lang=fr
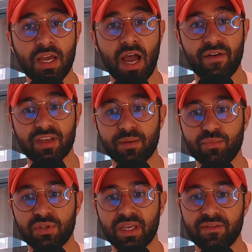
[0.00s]
avec un
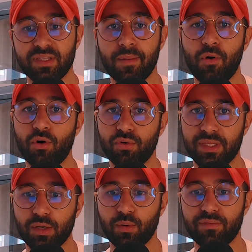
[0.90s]
but qui avait d'abord
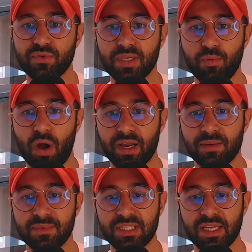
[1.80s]
été refusé pour
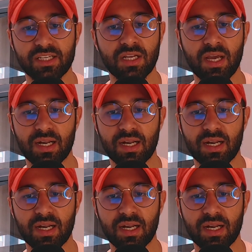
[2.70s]
Hakim Ziyech.